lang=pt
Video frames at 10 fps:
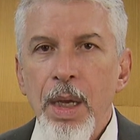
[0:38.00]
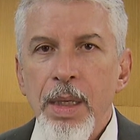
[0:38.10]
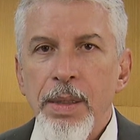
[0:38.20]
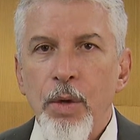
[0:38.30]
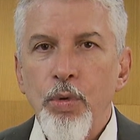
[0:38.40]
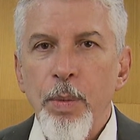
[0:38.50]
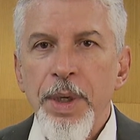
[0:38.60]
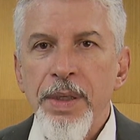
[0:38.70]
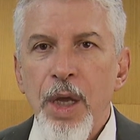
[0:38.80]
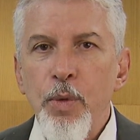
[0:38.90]
Segundo o
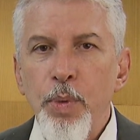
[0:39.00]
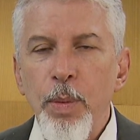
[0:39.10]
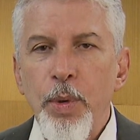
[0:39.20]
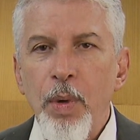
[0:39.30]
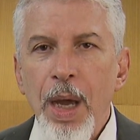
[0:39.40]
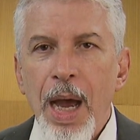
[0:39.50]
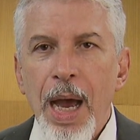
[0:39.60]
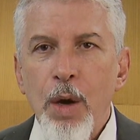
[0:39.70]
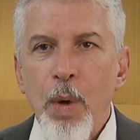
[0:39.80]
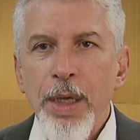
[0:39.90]
Ministério Público,
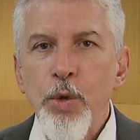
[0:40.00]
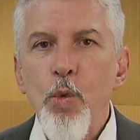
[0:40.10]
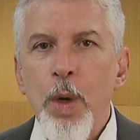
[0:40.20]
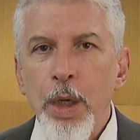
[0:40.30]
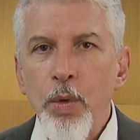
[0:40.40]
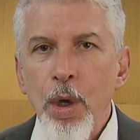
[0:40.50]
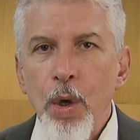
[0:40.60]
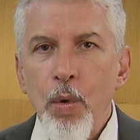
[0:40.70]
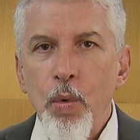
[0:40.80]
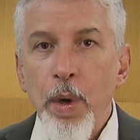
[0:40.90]
há quase um ano,
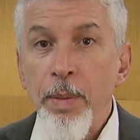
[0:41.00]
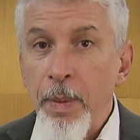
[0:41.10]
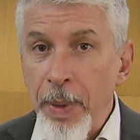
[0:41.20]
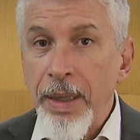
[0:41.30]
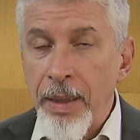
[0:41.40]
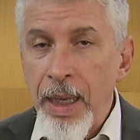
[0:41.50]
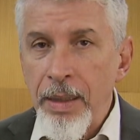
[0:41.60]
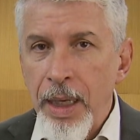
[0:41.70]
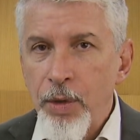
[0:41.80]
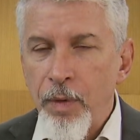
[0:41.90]
o MP
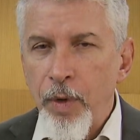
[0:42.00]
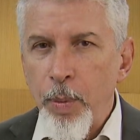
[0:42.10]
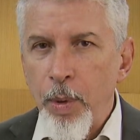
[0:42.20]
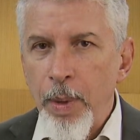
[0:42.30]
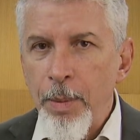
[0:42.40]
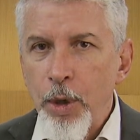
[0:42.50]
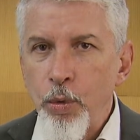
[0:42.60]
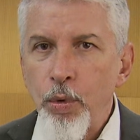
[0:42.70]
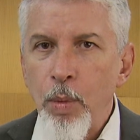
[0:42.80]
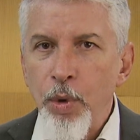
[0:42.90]
tenta resolver o problema
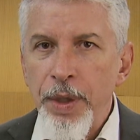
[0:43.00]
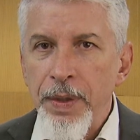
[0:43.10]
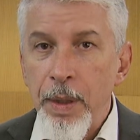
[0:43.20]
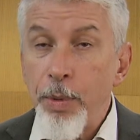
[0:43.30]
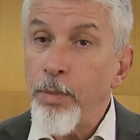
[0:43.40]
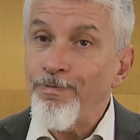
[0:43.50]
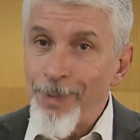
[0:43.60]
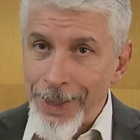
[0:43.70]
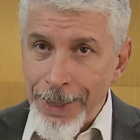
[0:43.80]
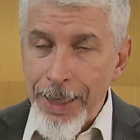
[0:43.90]
junto ao município,
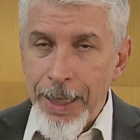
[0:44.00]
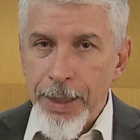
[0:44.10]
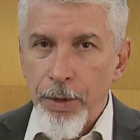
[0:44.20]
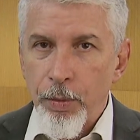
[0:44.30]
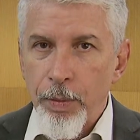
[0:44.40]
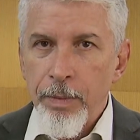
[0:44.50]
sem êxito.